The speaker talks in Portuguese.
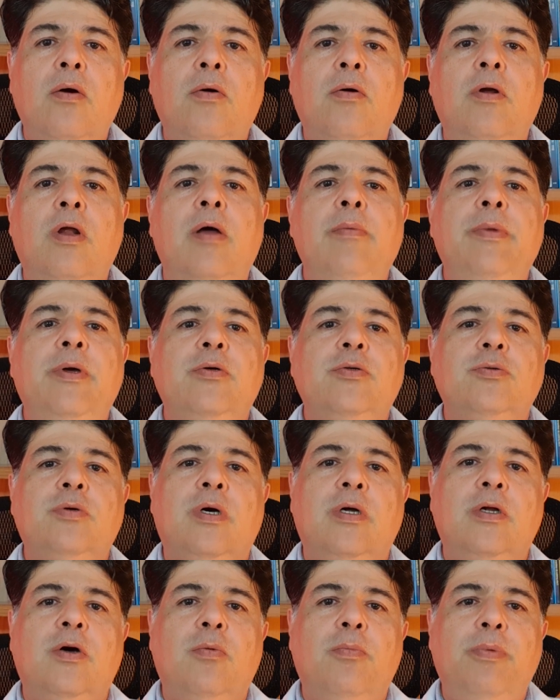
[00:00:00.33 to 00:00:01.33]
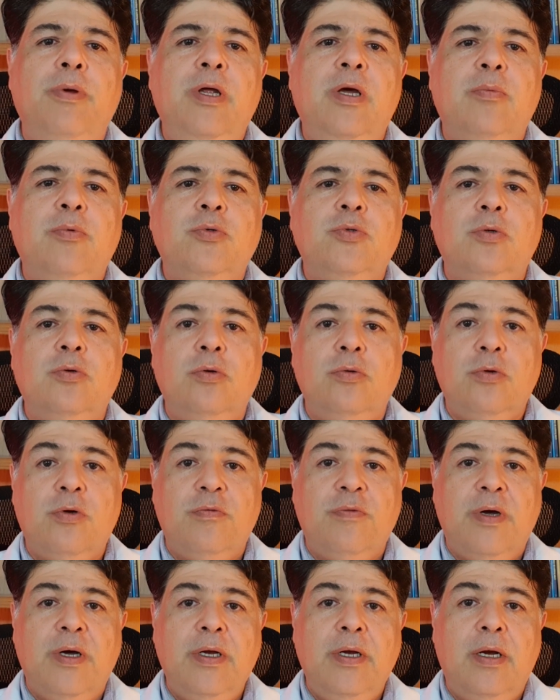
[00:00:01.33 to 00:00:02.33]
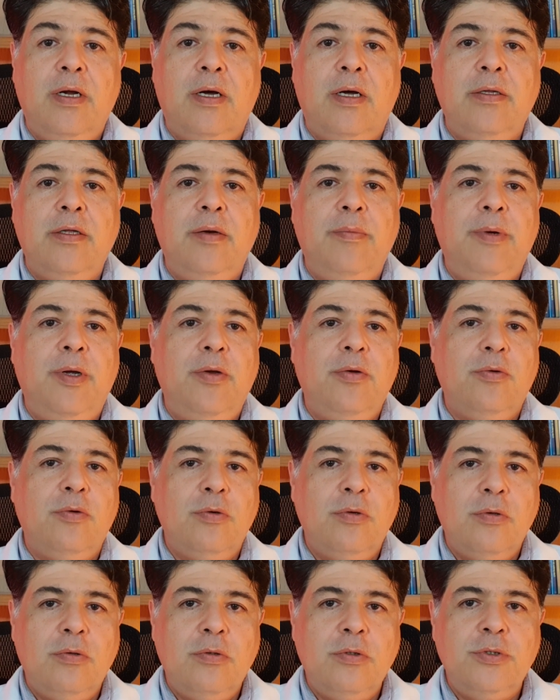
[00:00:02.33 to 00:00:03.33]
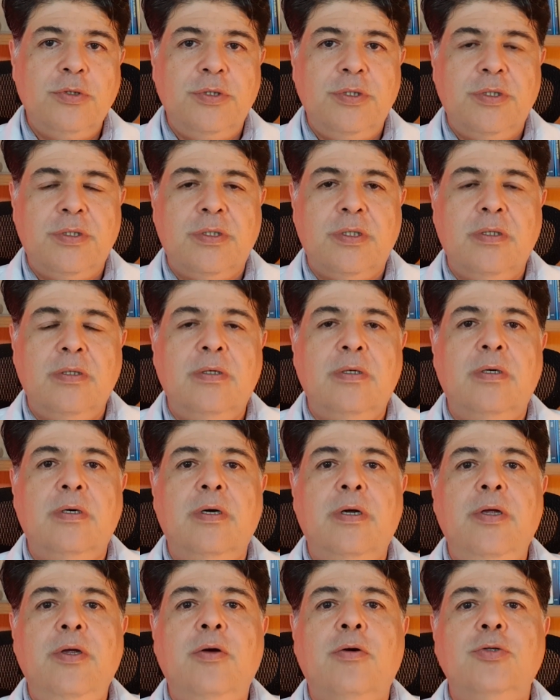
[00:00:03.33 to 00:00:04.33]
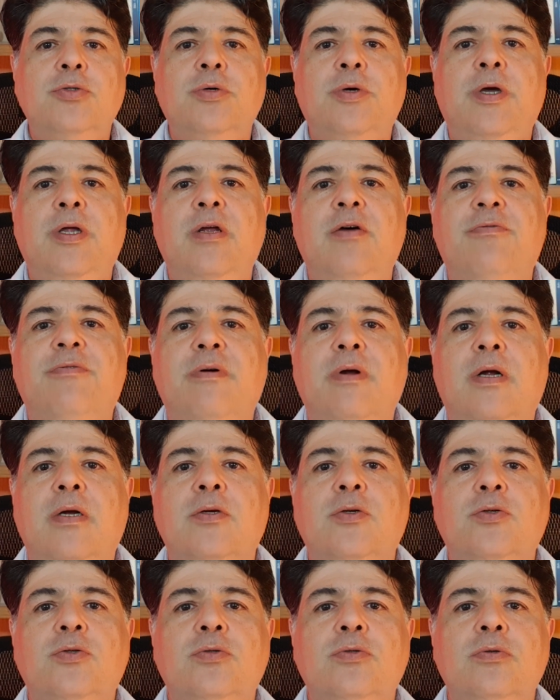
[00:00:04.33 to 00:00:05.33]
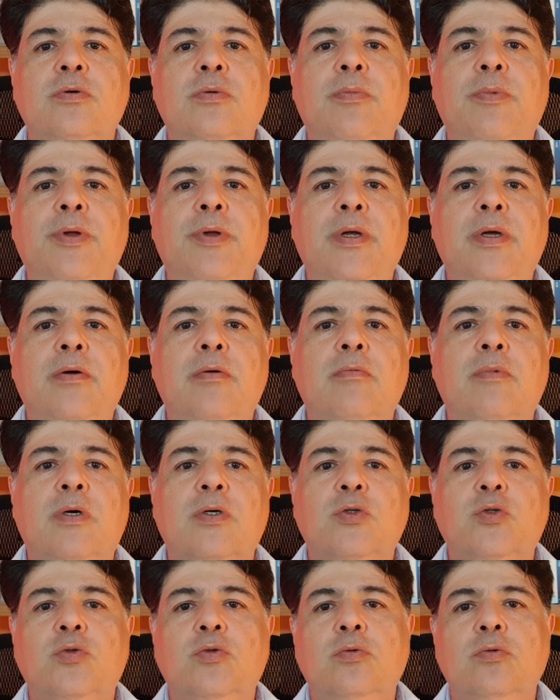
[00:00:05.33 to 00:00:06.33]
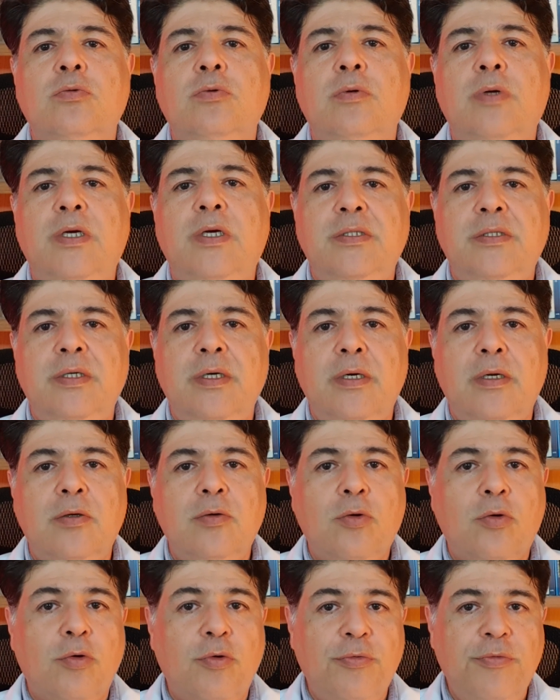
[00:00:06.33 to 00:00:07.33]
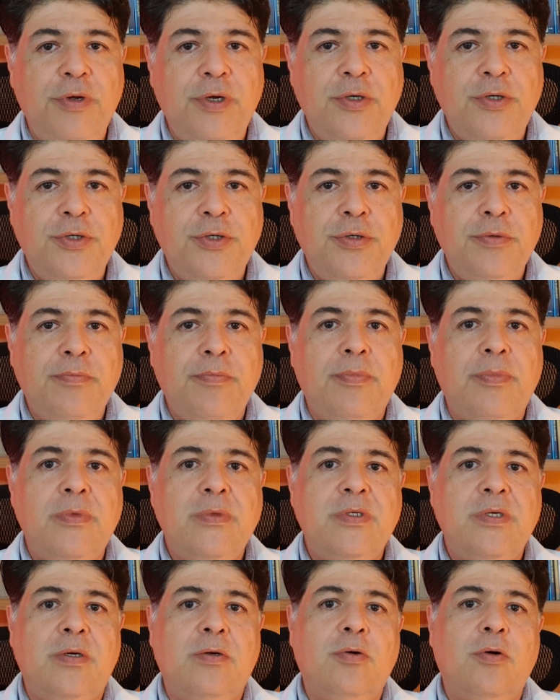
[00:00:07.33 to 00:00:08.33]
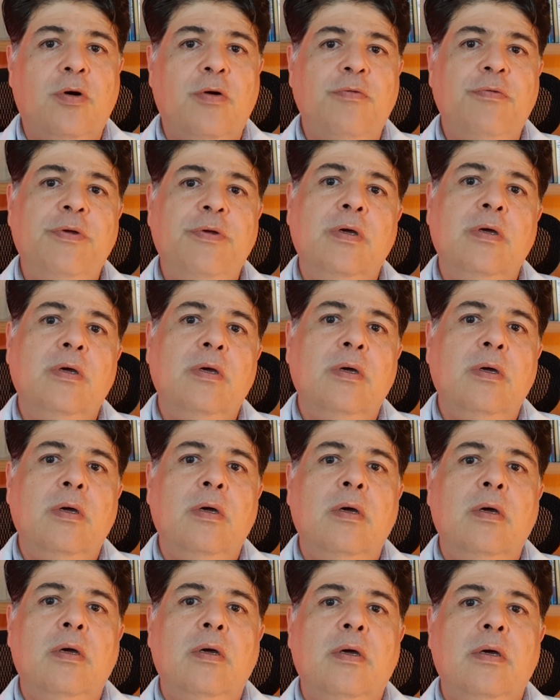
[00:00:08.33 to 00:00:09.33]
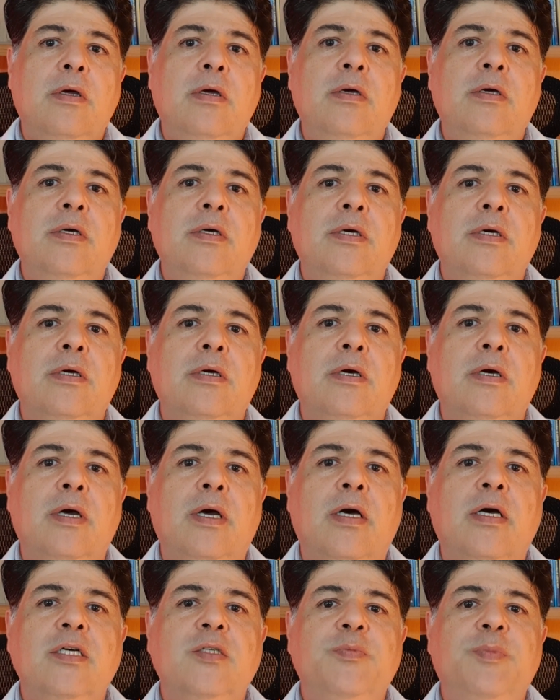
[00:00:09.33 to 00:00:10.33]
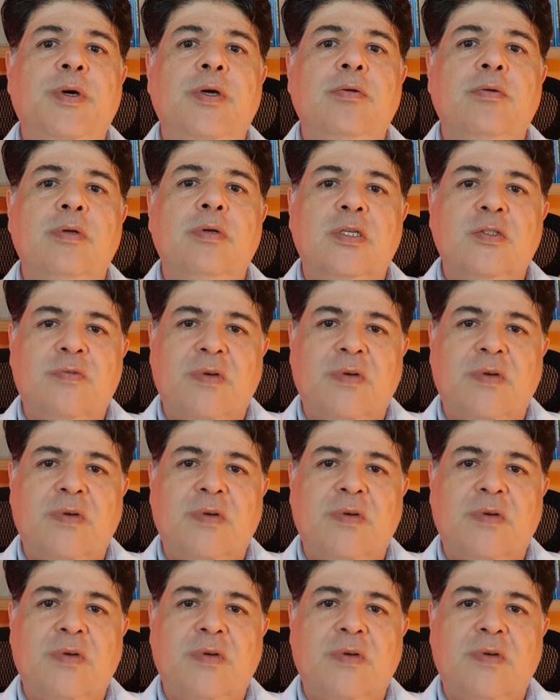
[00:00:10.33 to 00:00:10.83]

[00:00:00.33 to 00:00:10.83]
Olá amigos do canal Priapo, sou o Dr. Wagner Reiter, médico urologista, e hoje eu queria falar sobre um assunto na esteira do Covid-19, que é a respeito das